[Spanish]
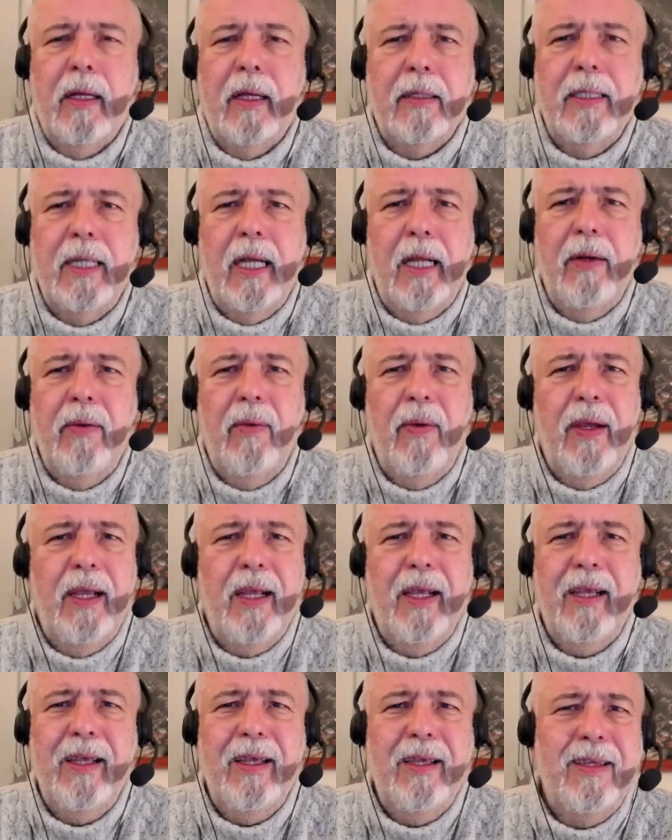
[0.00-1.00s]
ya no
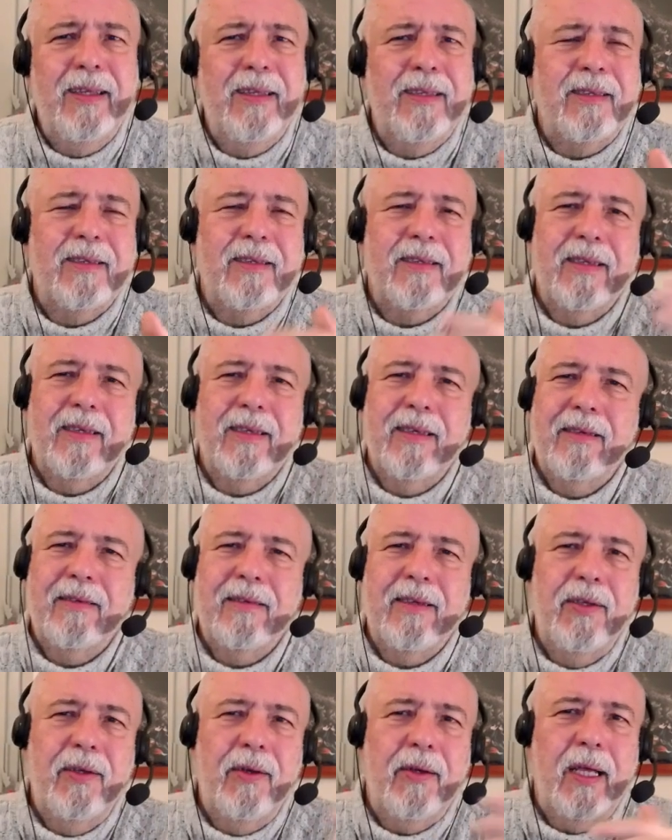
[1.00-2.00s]
es,
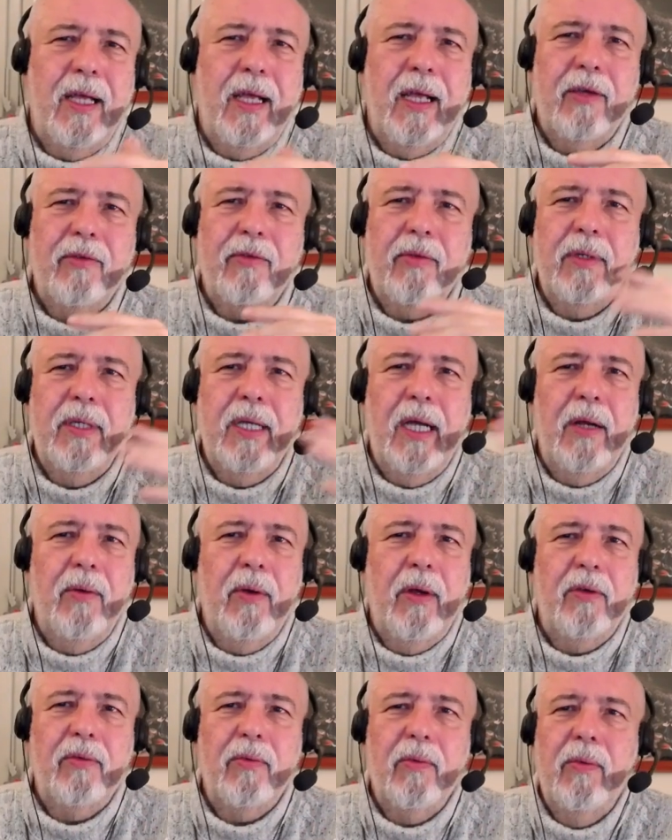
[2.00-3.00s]
señores, eso ya no
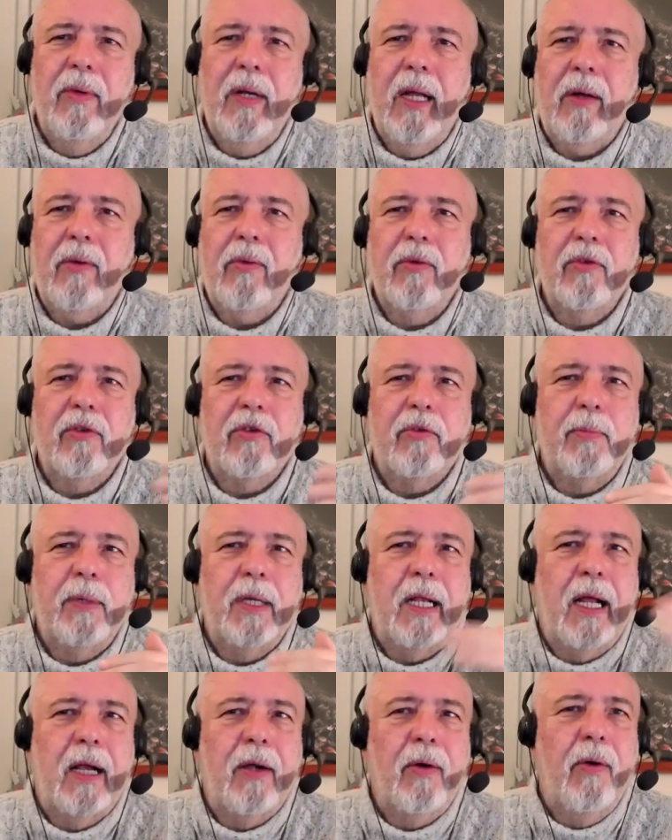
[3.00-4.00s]
es una
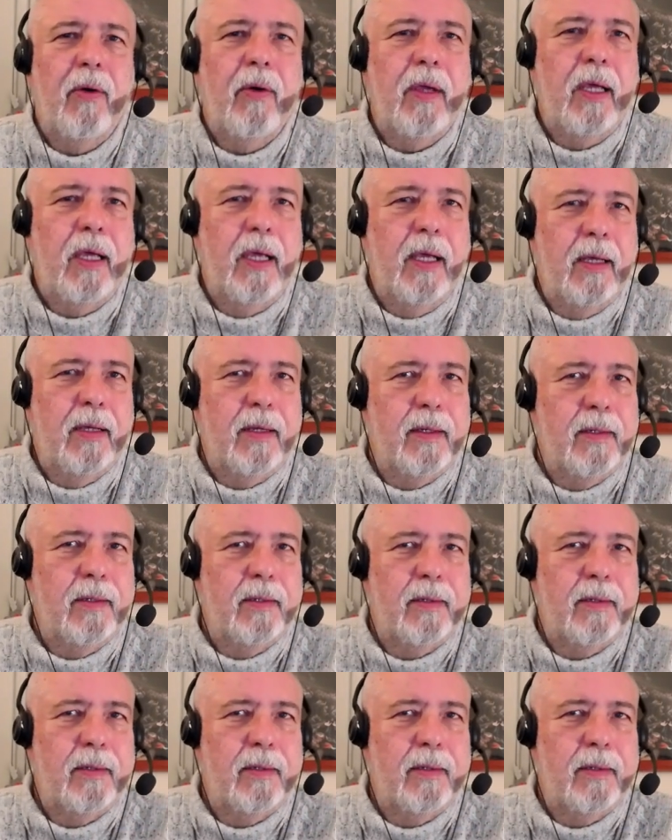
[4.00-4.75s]
conspiranoia,